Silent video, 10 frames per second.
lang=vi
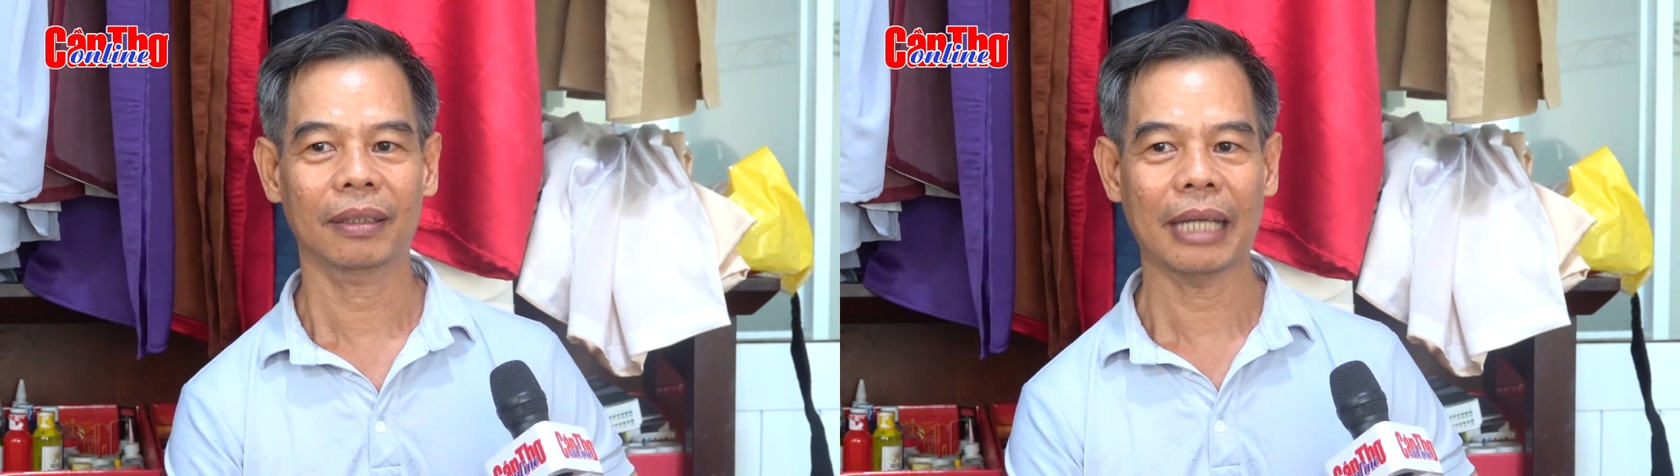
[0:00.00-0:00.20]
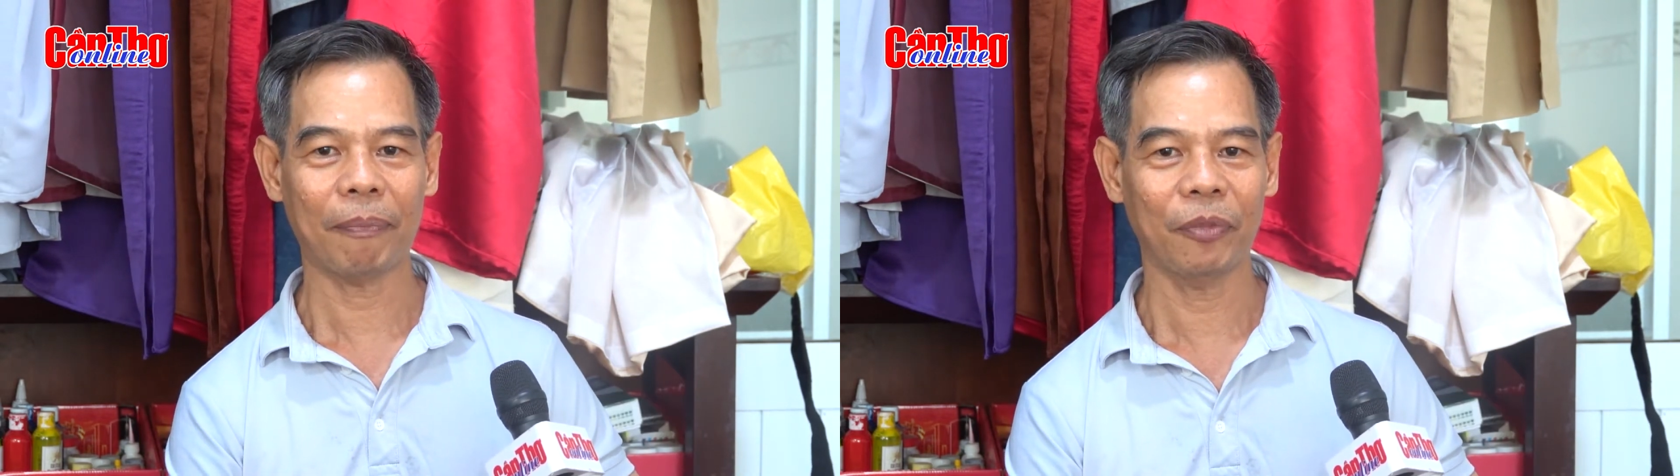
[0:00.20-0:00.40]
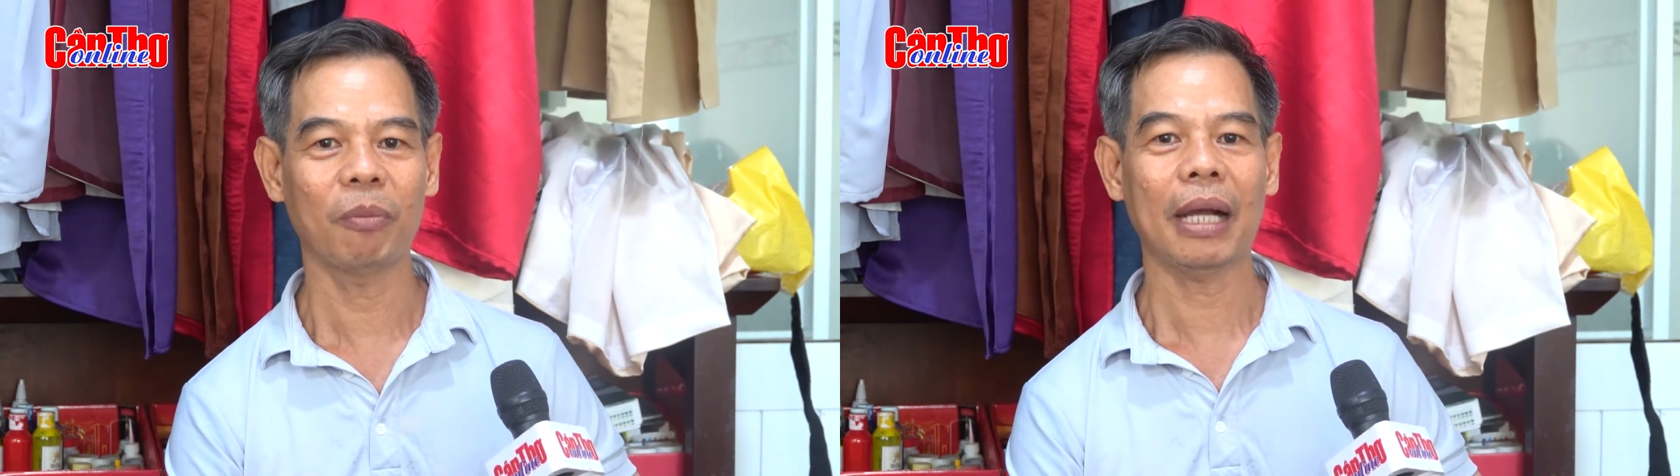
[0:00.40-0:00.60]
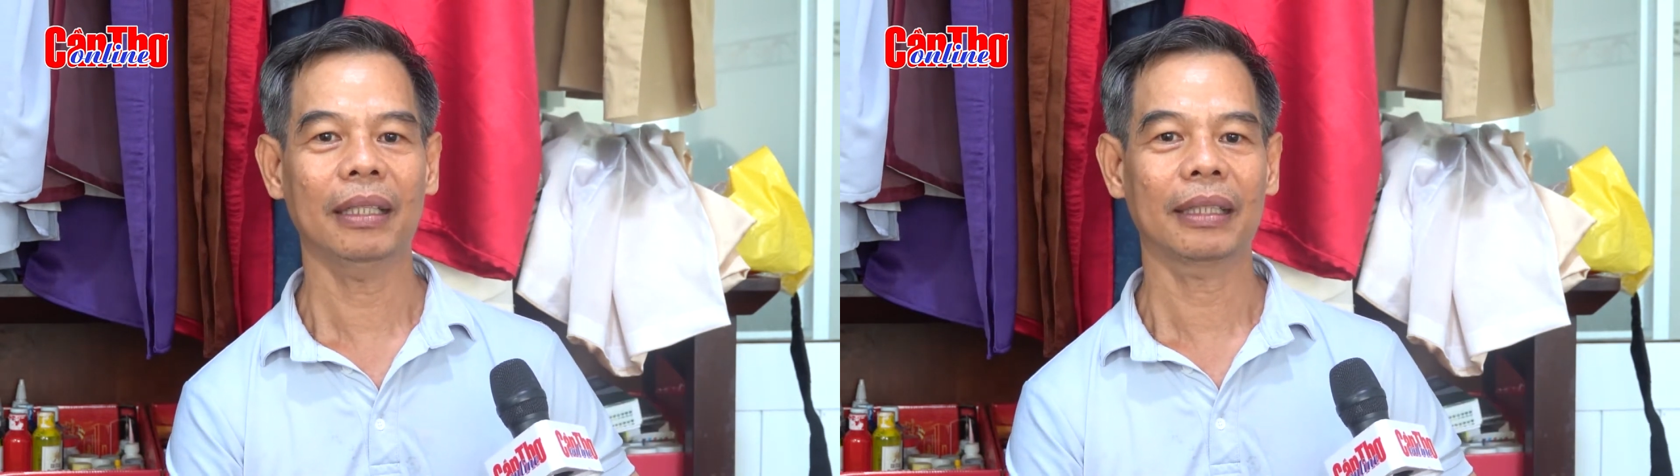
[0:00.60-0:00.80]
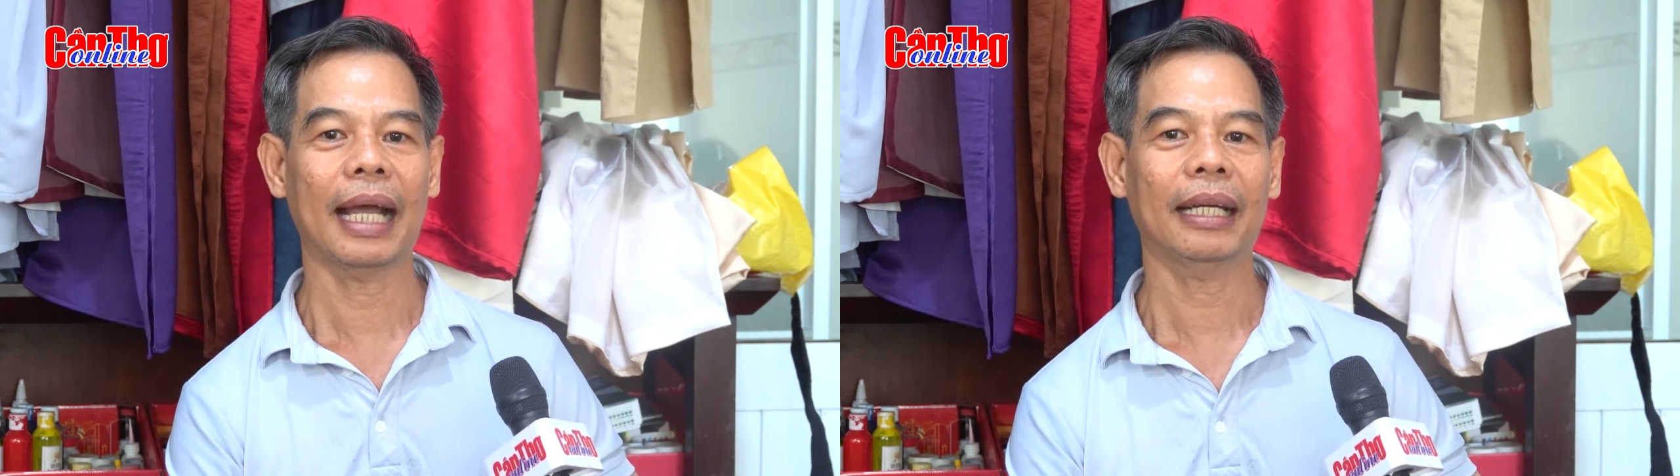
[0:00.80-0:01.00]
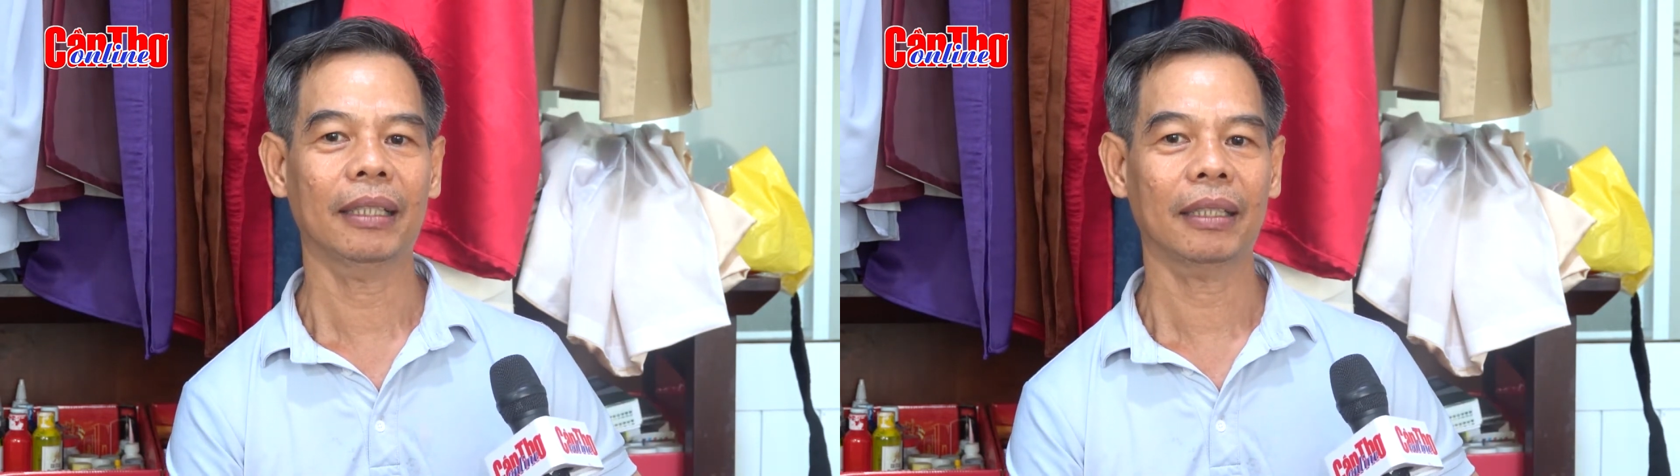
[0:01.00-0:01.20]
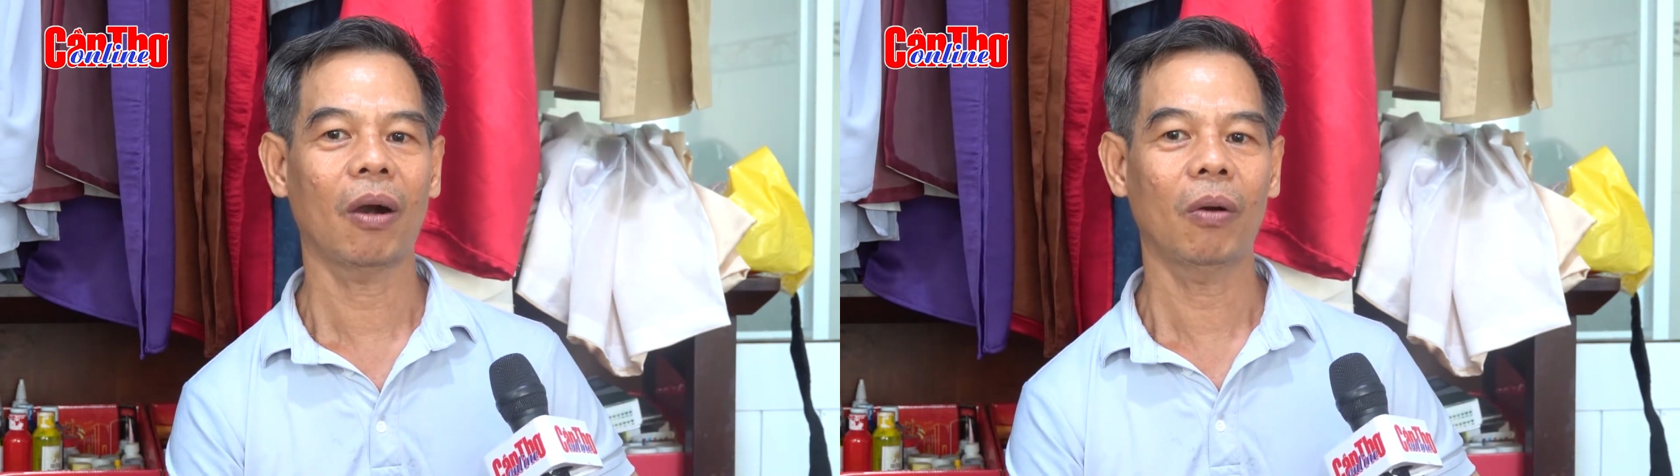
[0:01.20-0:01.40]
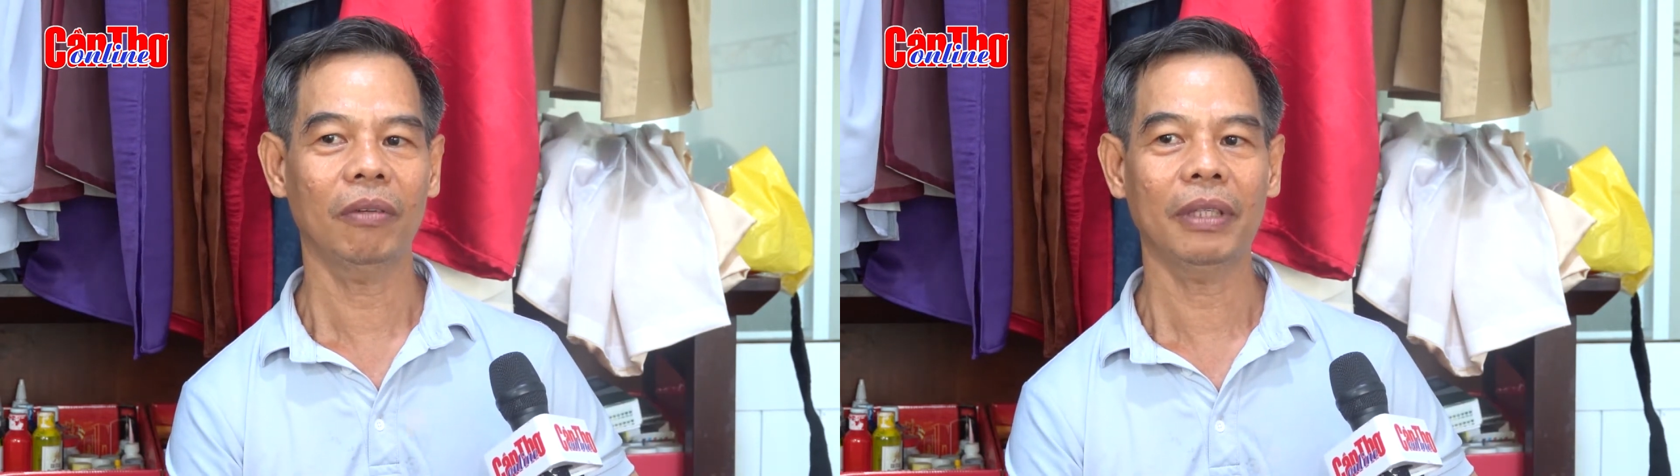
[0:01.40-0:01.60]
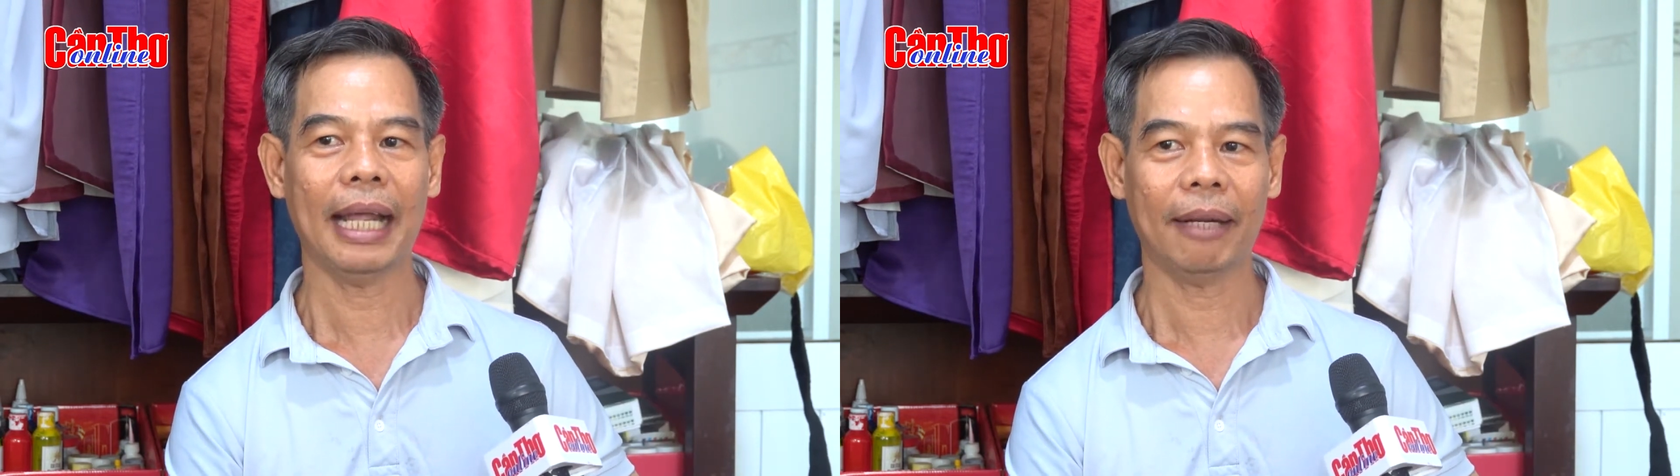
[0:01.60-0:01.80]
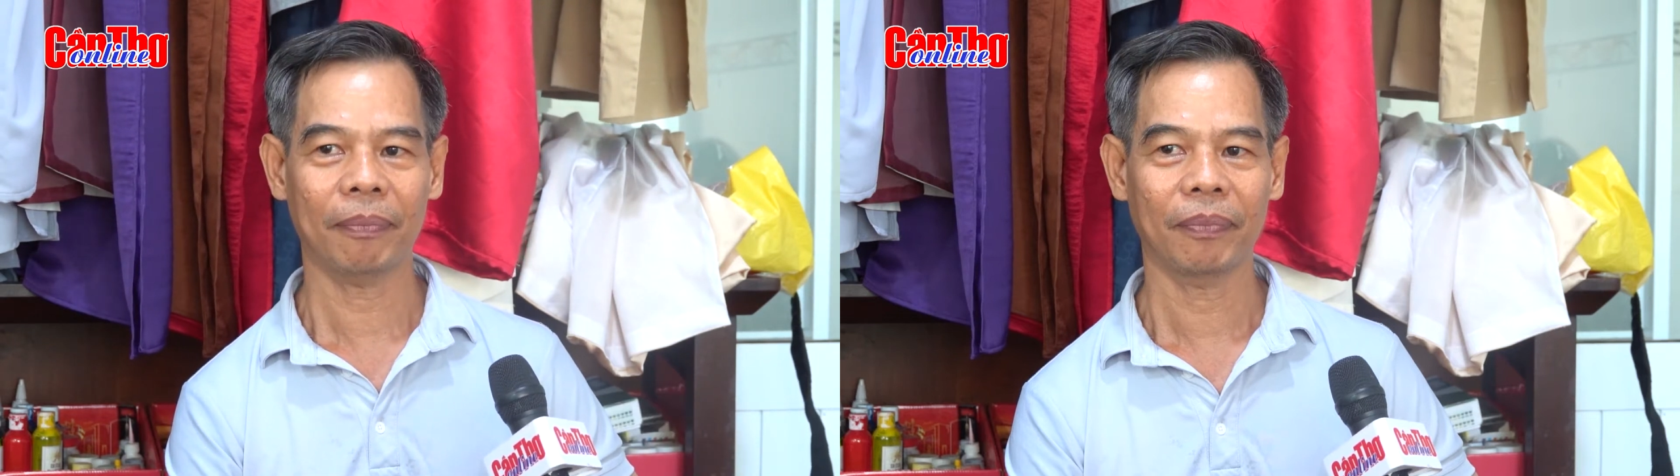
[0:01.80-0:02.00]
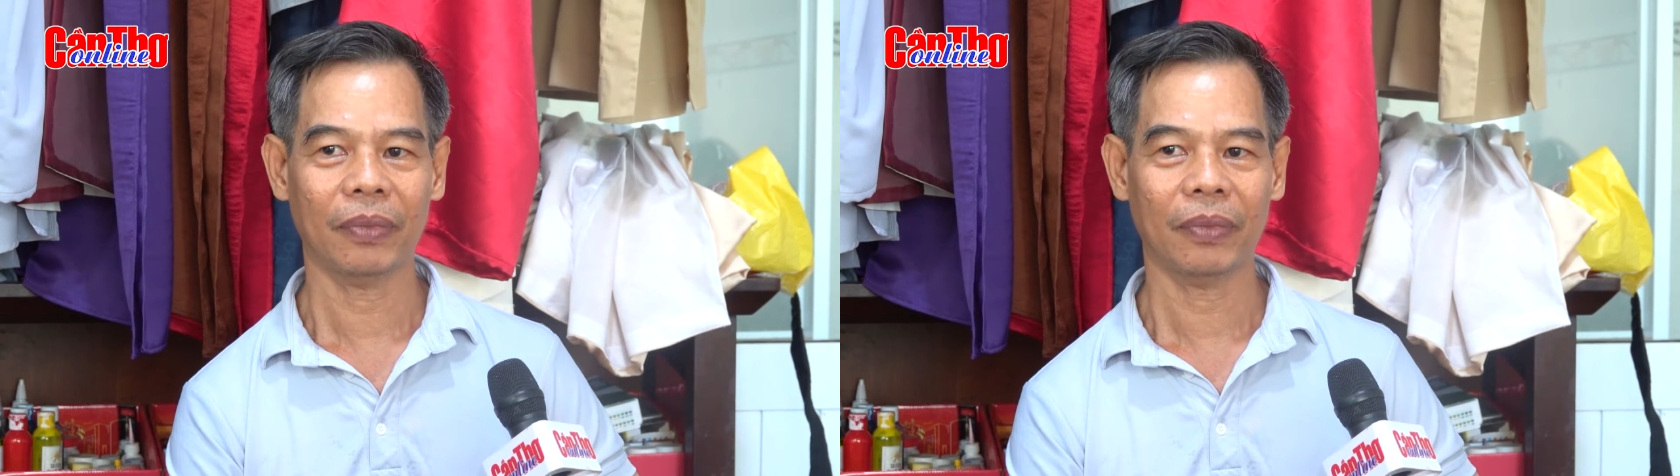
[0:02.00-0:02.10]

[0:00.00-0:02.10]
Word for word: đập vô mắt người ta thì cái cổ nó phải đẹp